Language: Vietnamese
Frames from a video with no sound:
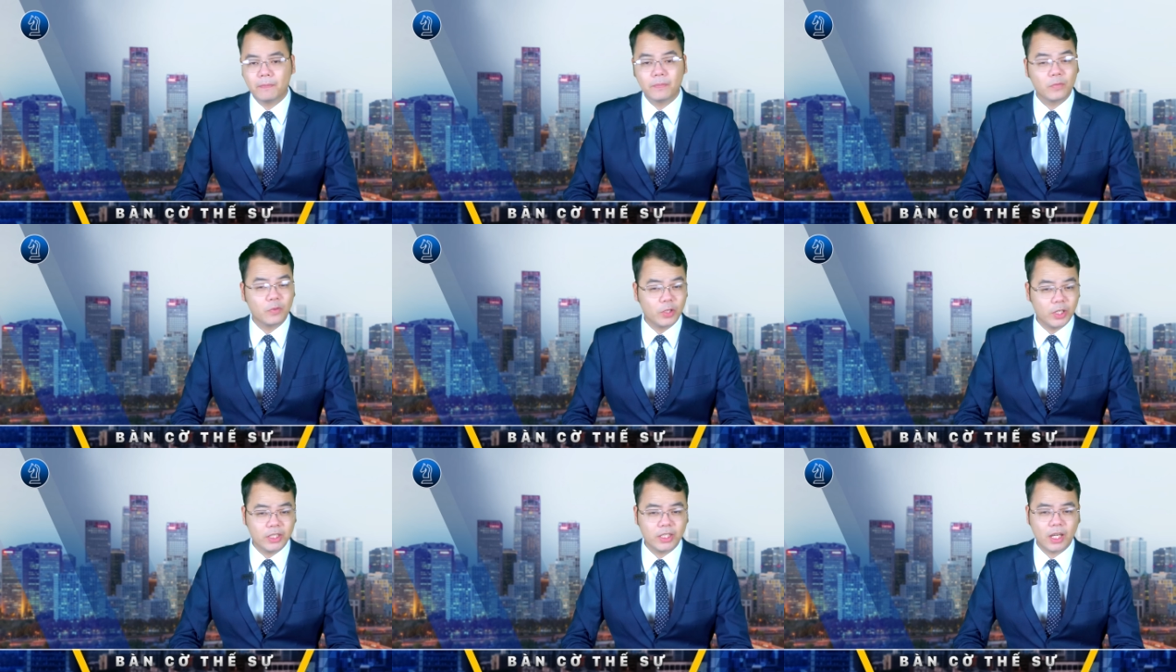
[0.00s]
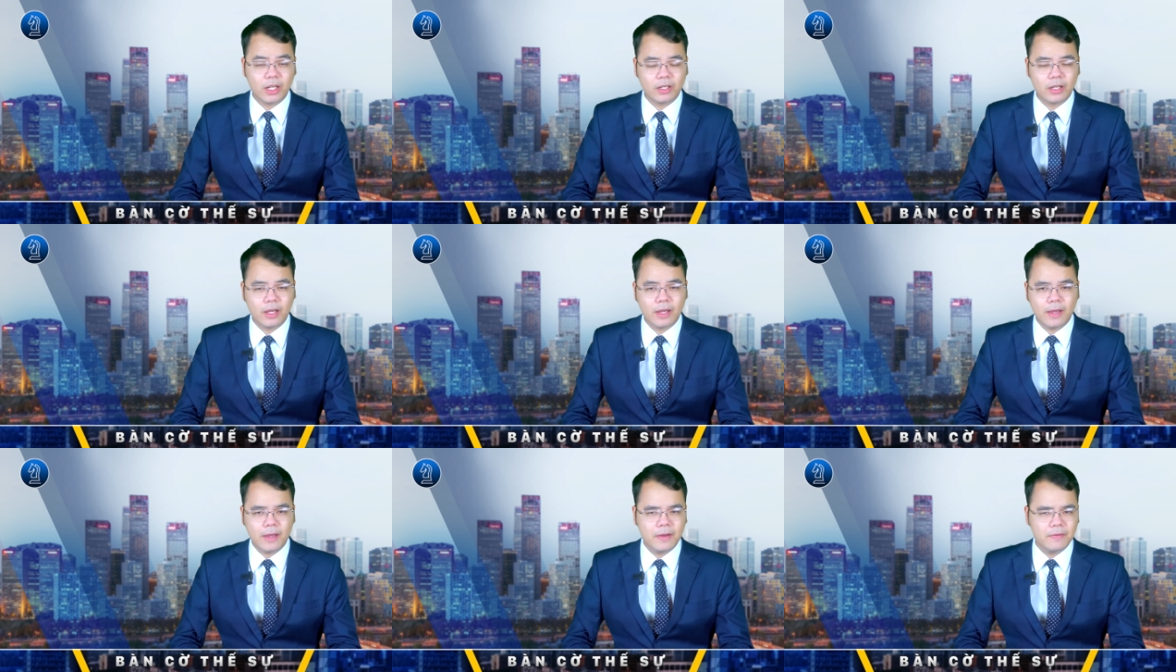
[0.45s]
Tuy nhiên,
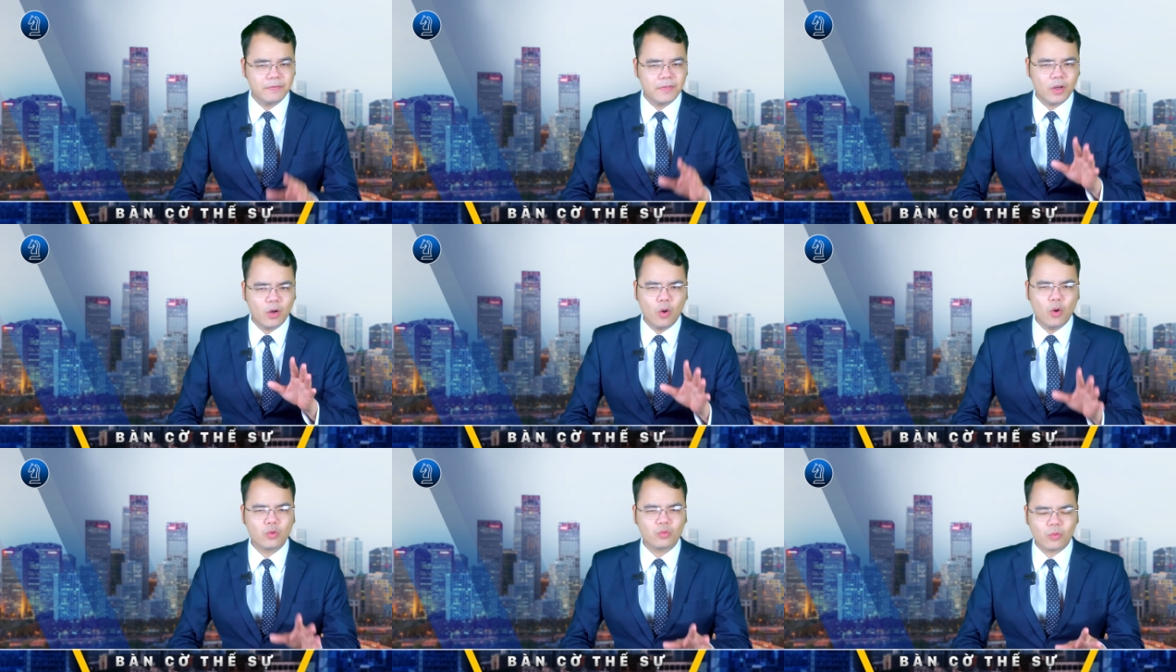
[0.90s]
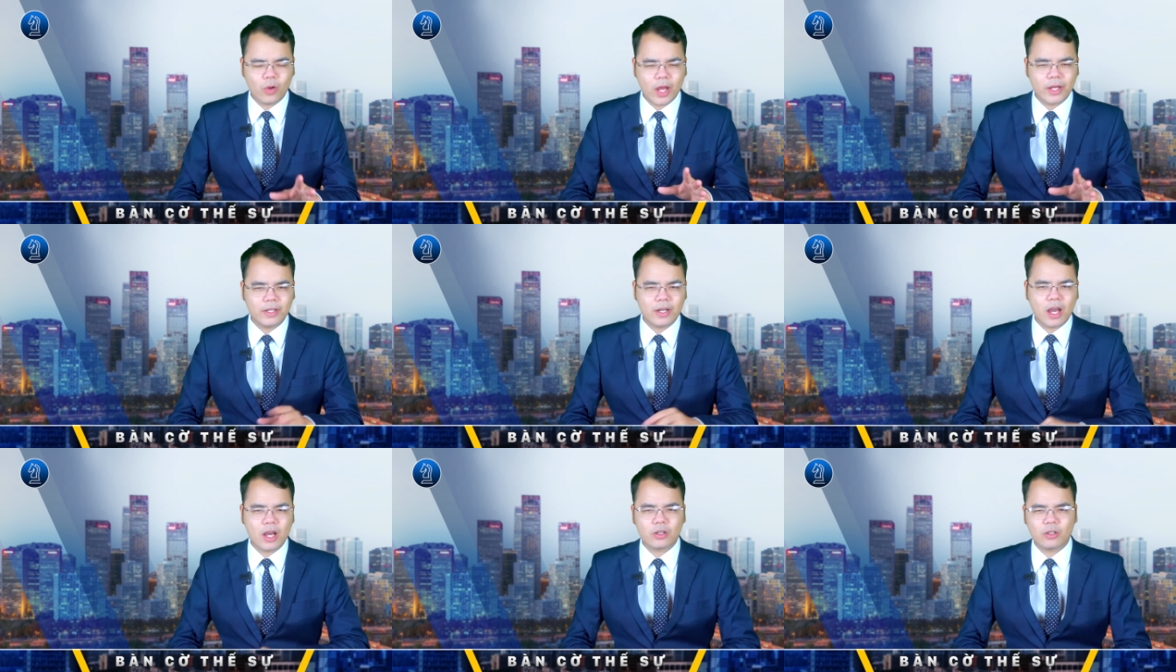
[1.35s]
phía
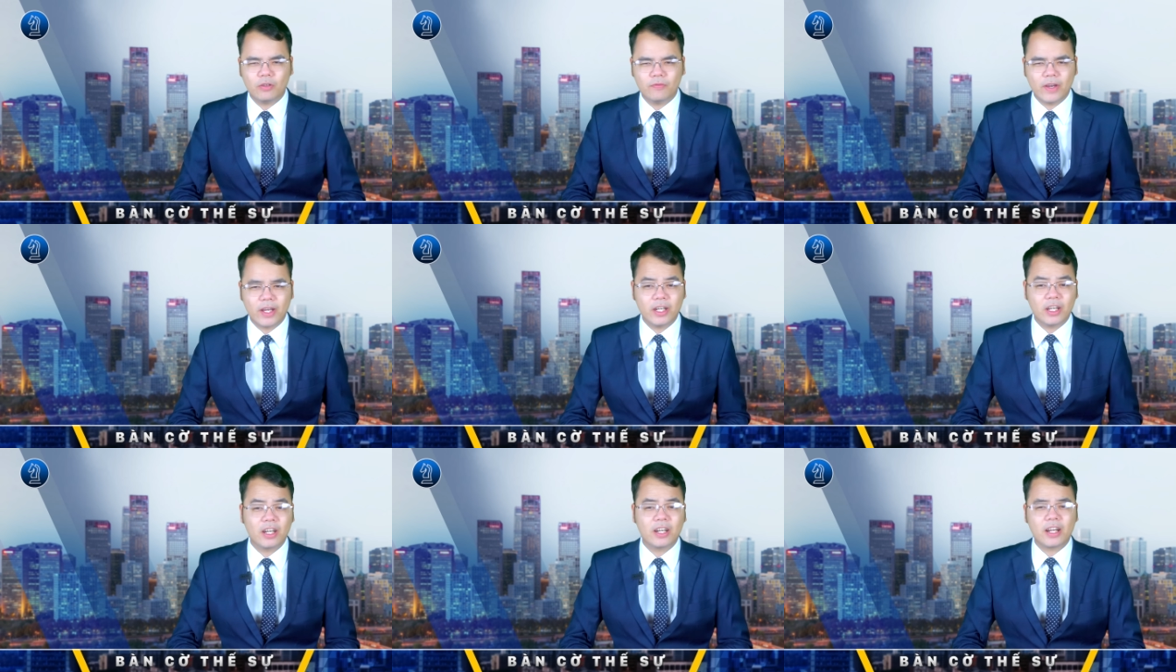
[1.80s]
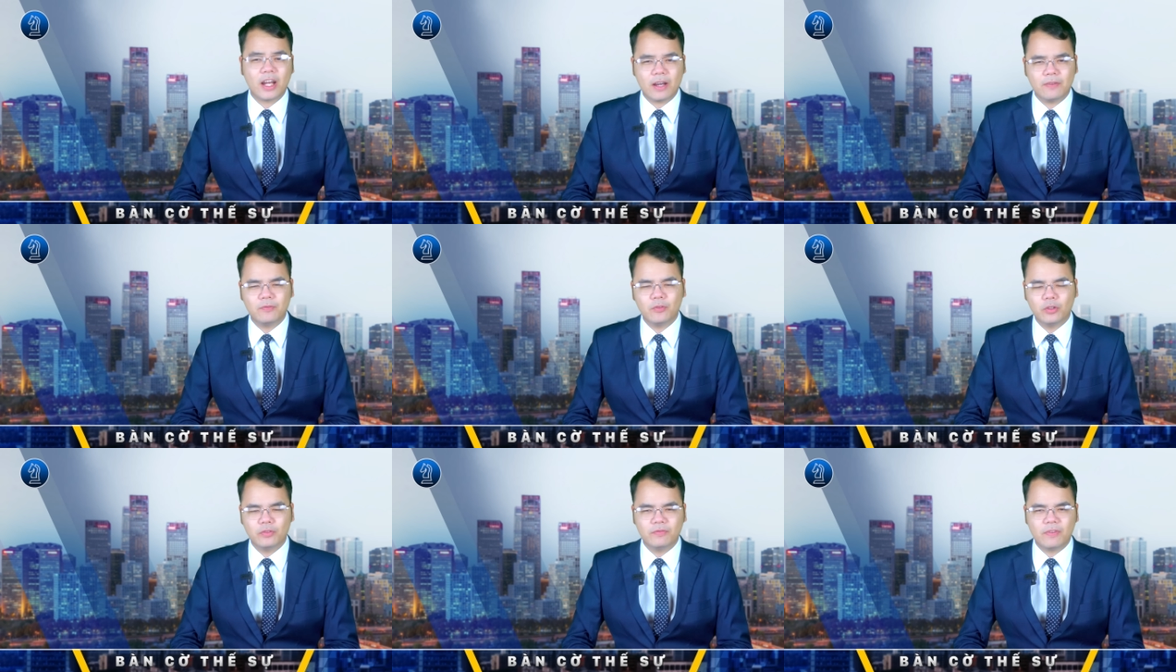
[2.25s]
Ukraine có vẻ đang khá
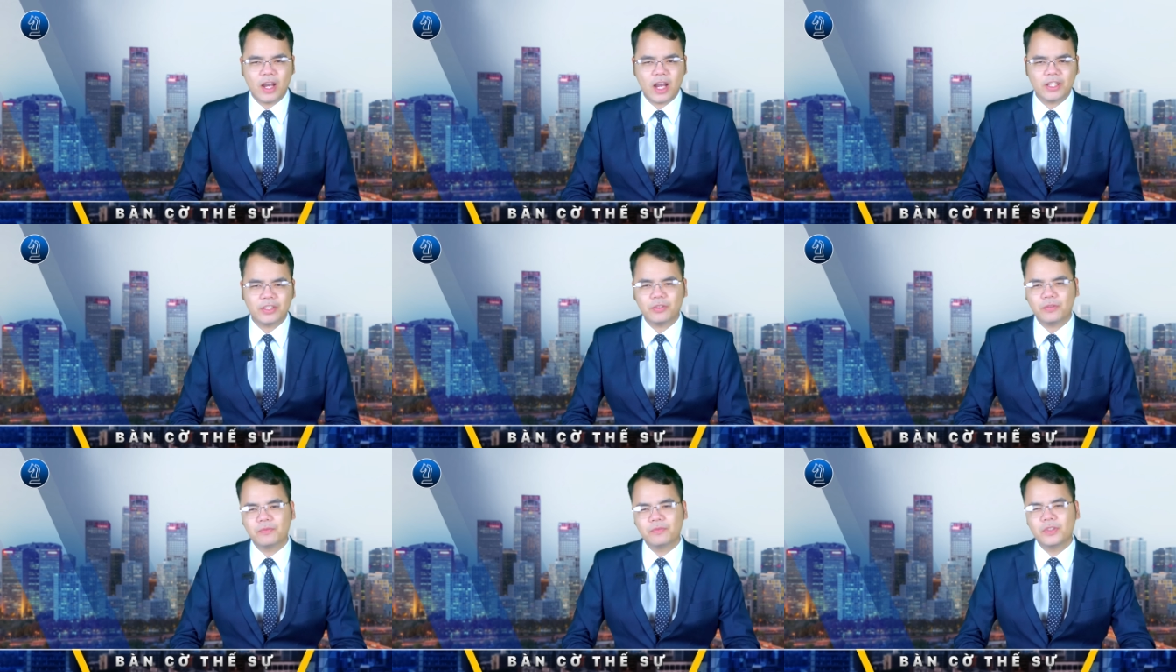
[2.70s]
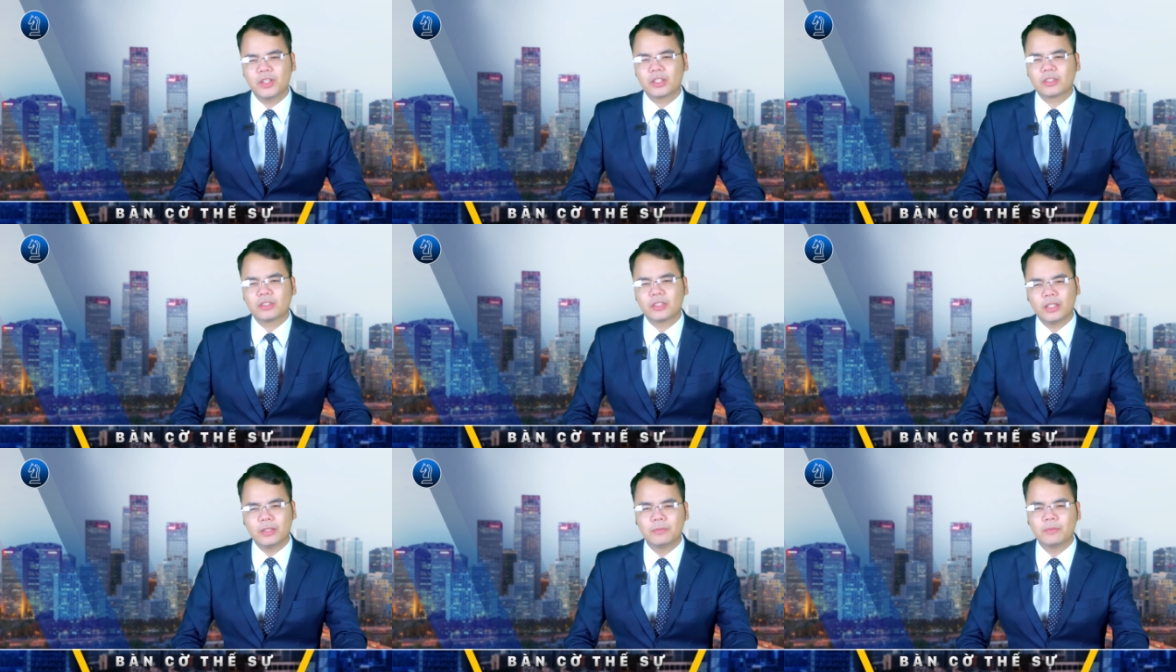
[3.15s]
vội vã trong
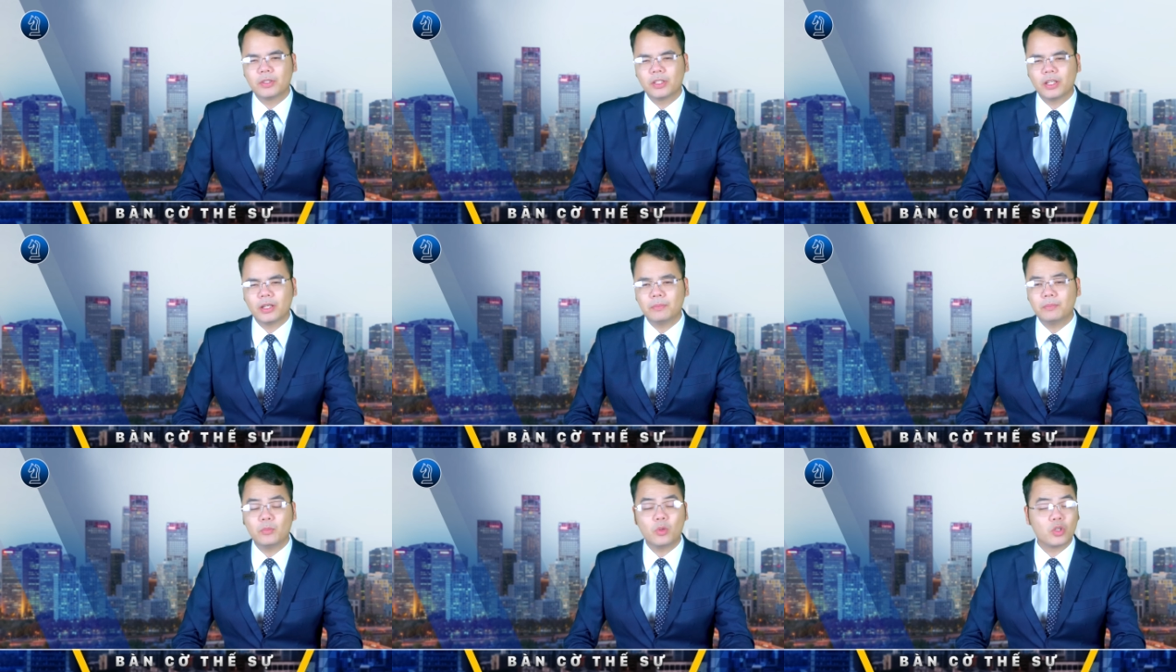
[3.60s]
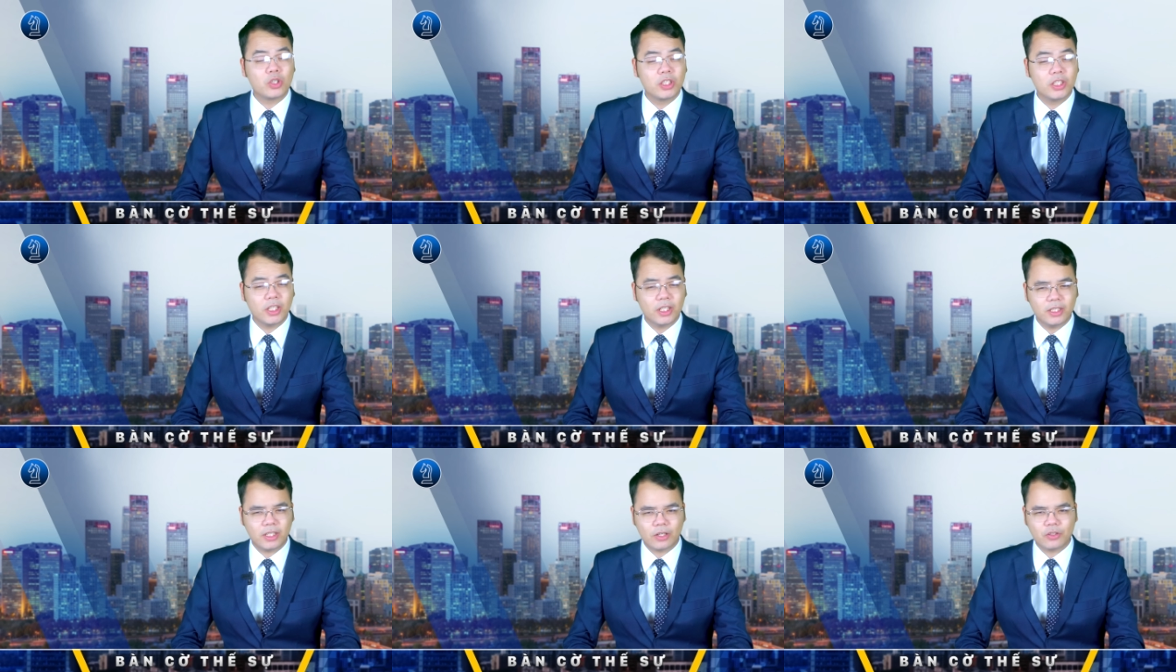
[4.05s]
việc tìm kiếm một
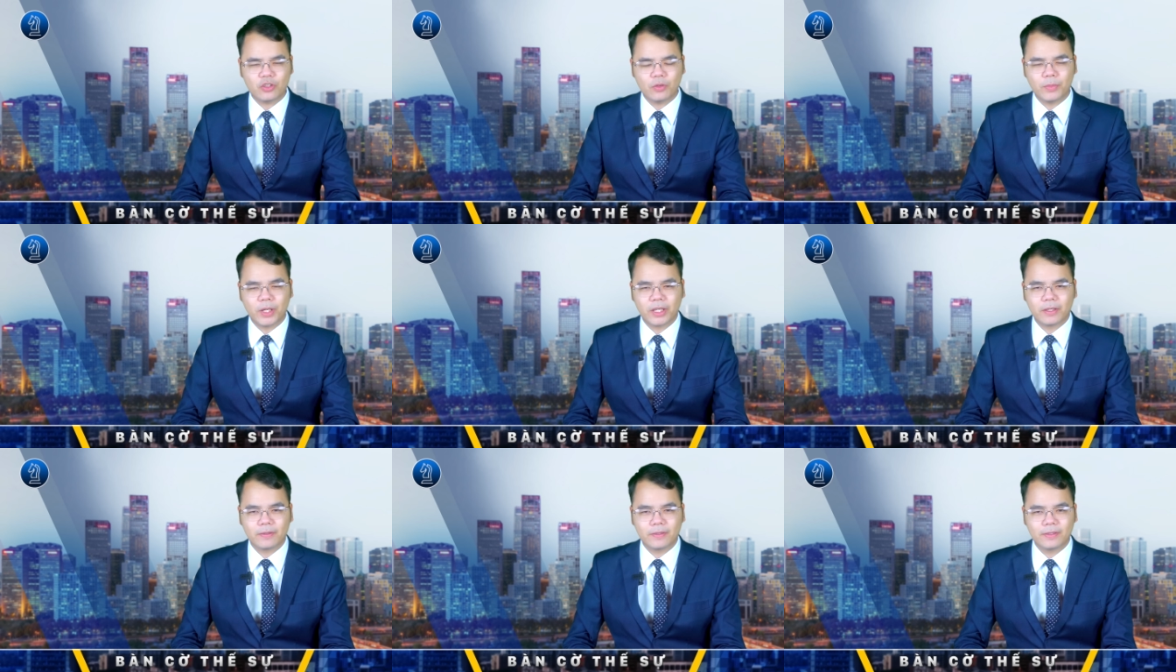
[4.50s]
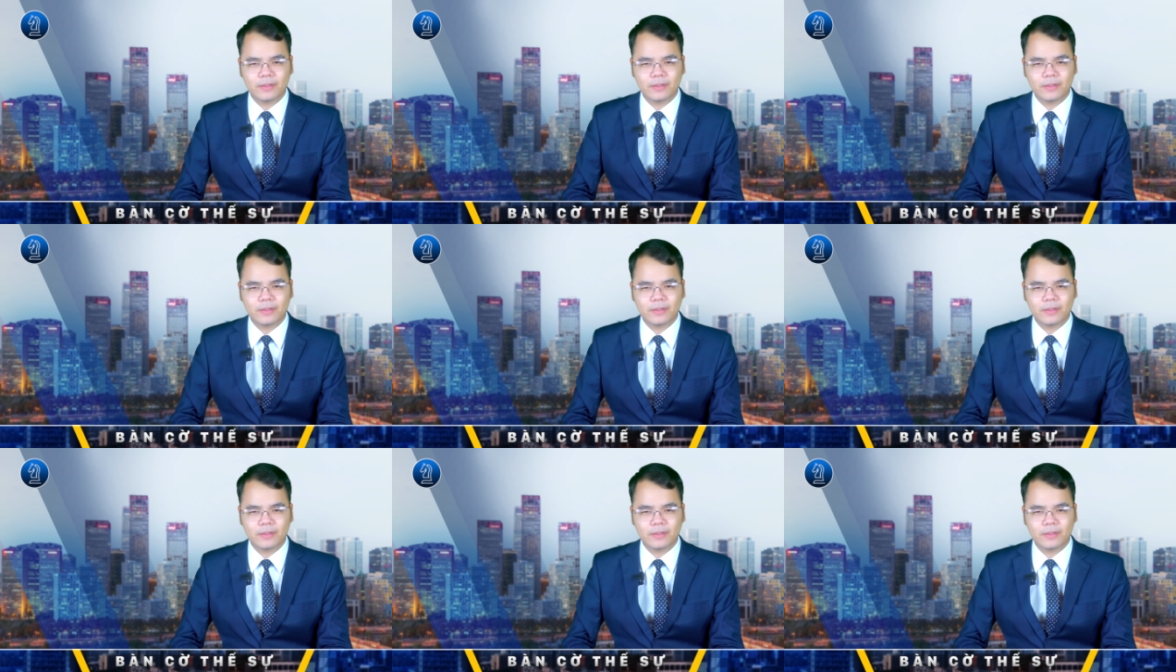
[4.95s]
chiến thắng cho mình.